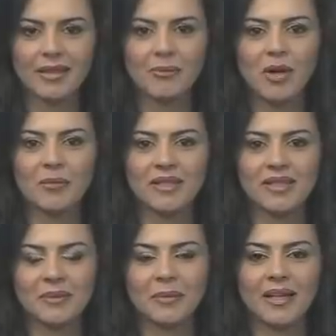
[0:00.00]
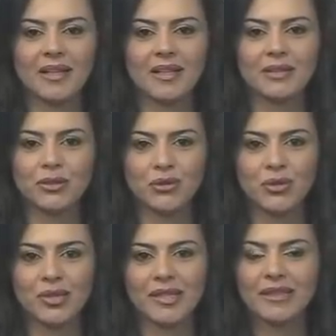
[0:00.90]
ختامها مسك مع
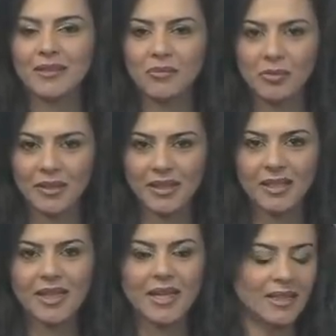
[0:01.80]
الدكتور زيد المومني